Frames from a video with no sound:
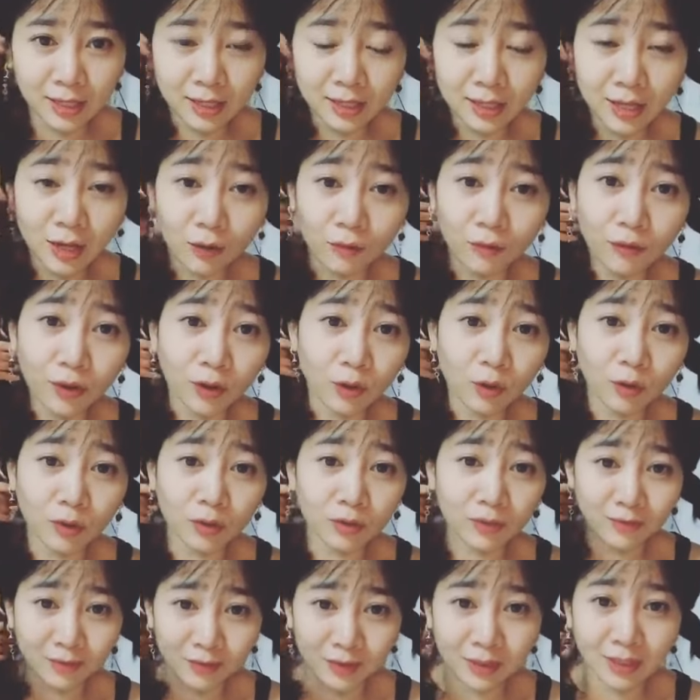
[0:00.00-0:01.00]
nhân dân vân
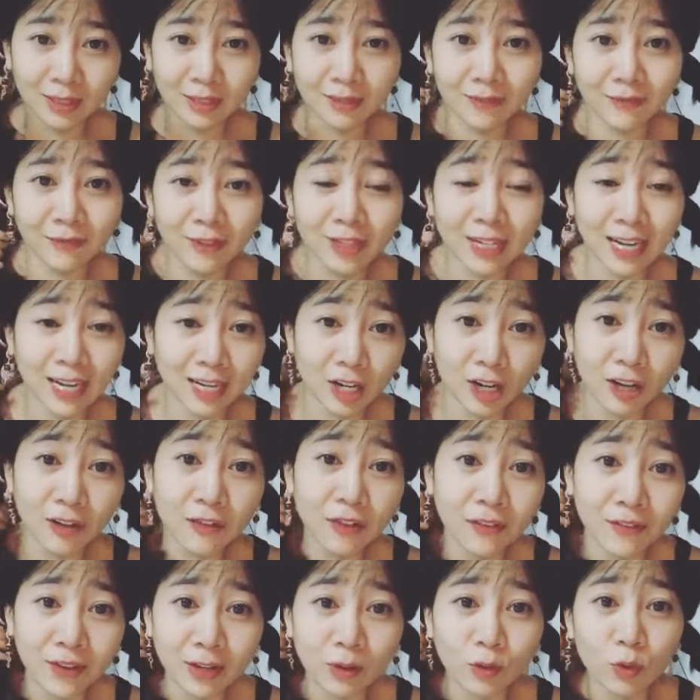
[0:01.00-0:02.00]
thì phương đang nói
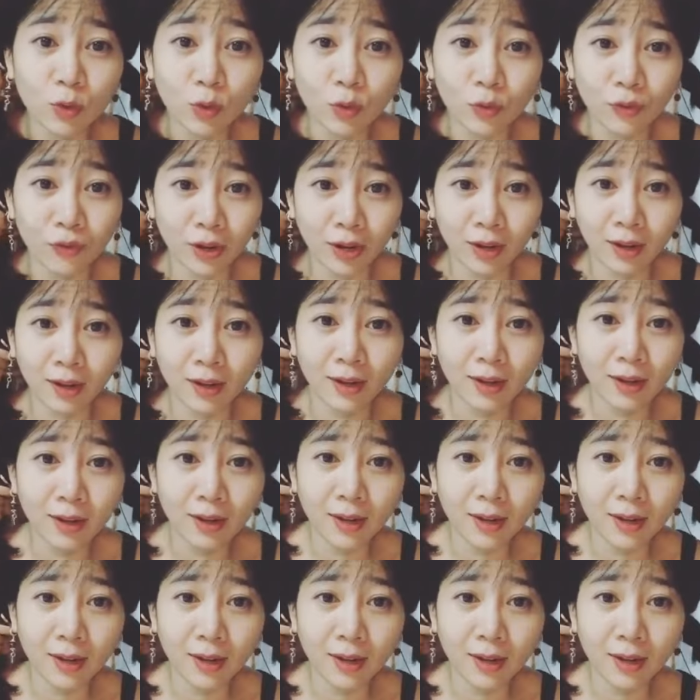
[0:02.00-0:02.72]
với vai của cụ vân á